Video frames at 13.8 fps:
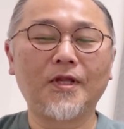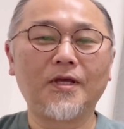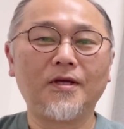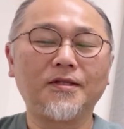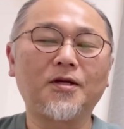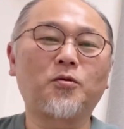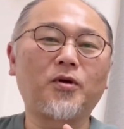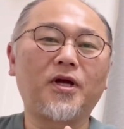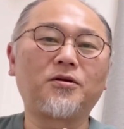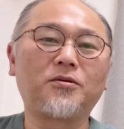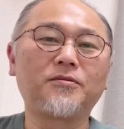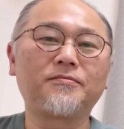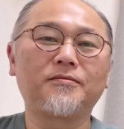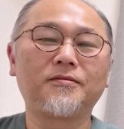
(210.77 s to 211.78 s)
だこれあ
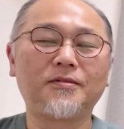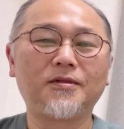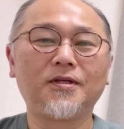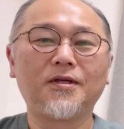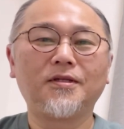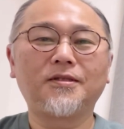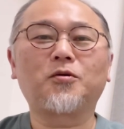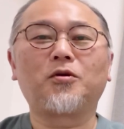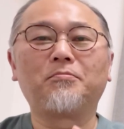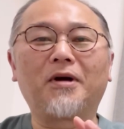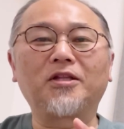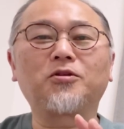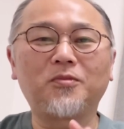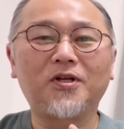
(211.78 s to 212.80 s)
のだこれ
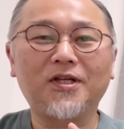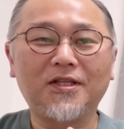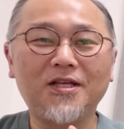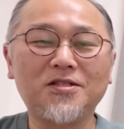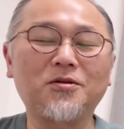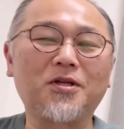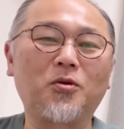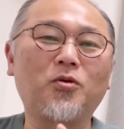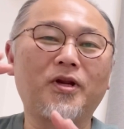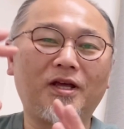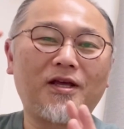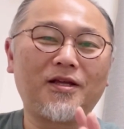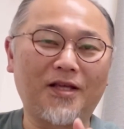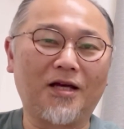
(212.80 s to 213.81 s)
まともなテストでこ
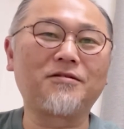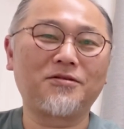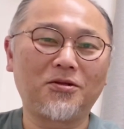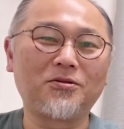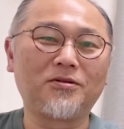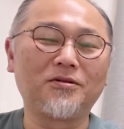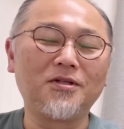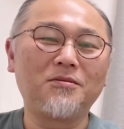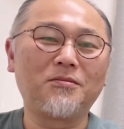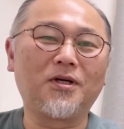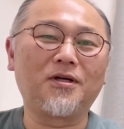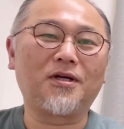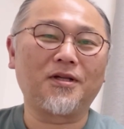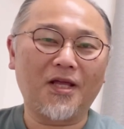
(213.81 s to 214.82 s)
れやると、
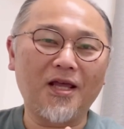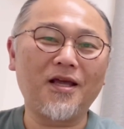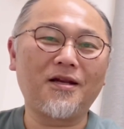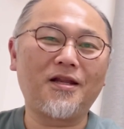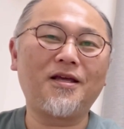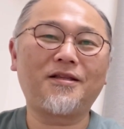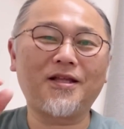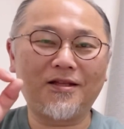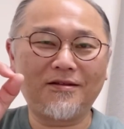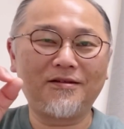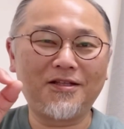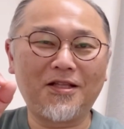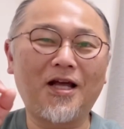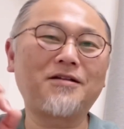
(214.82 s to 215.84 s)
まあね、0点
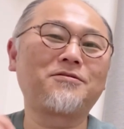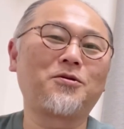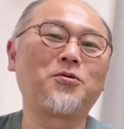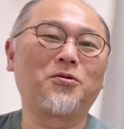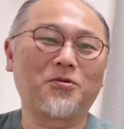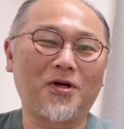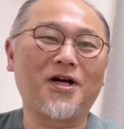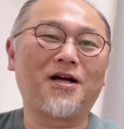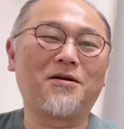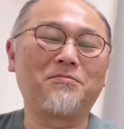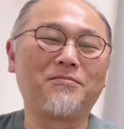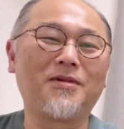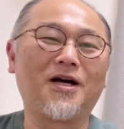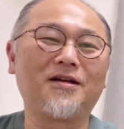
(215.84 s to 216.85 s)
になるどころか、
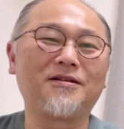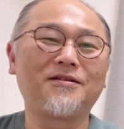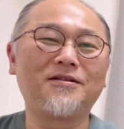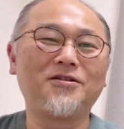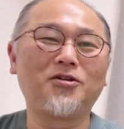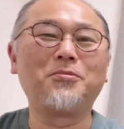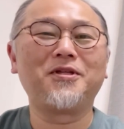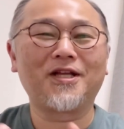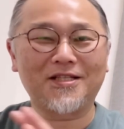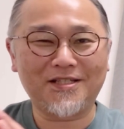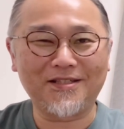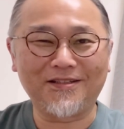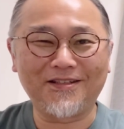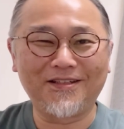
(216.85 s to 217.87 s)
まあ、呼び出し